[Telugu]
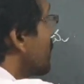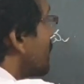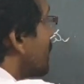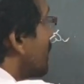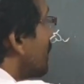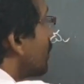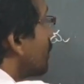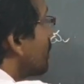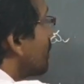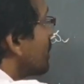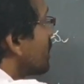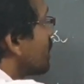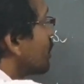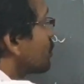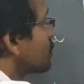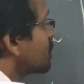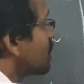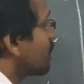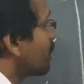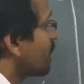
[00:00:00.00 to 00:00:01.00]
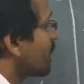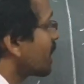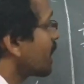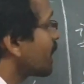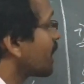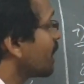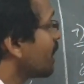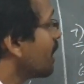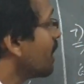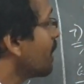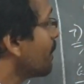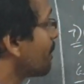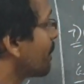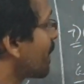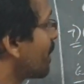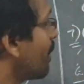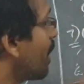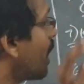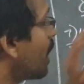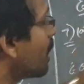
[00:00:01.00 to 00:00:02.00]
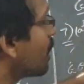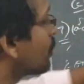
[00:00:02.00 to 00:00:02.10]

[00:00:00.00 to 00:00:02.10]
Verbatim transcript: ఏడవ నిబంధనకు వచ్చేటప్పటికి ప్రమాణ